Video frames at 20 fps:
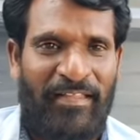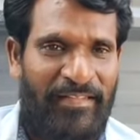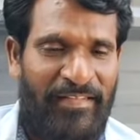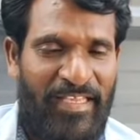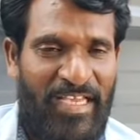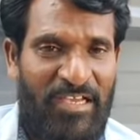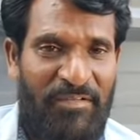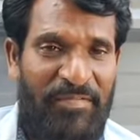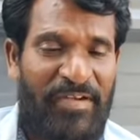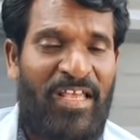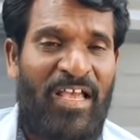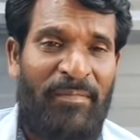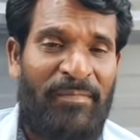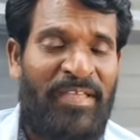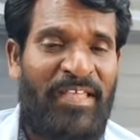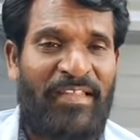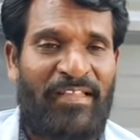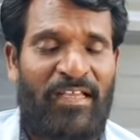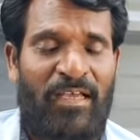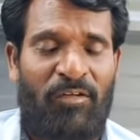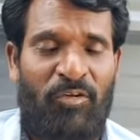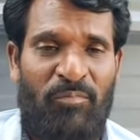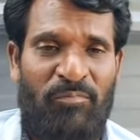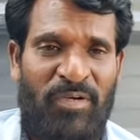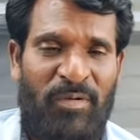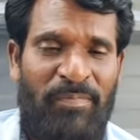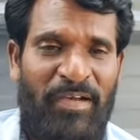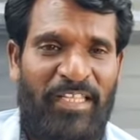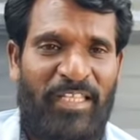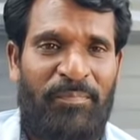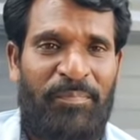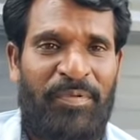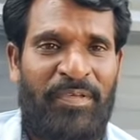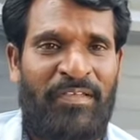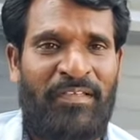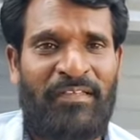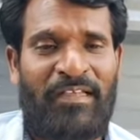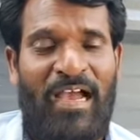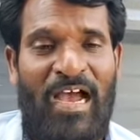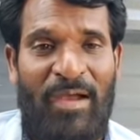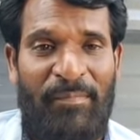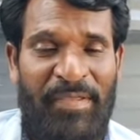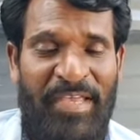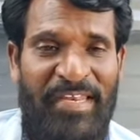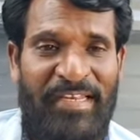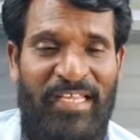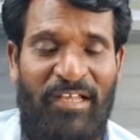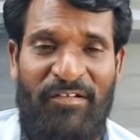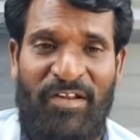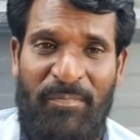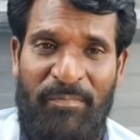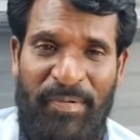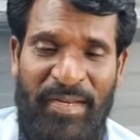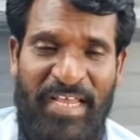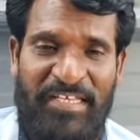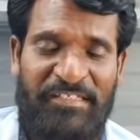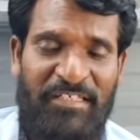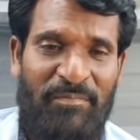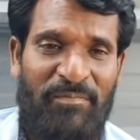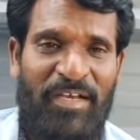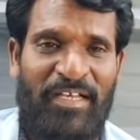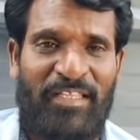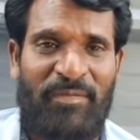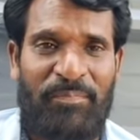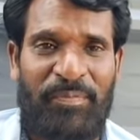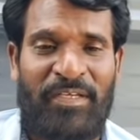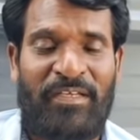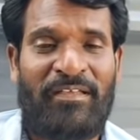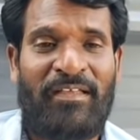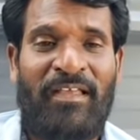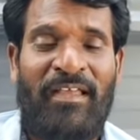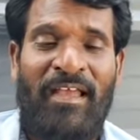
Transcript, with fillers: இந்தியாவை விட அமெரிக்கா ரொம்ப பாதிப்பு அமெரிக்கா விட பிரேசில் பாதிப்பு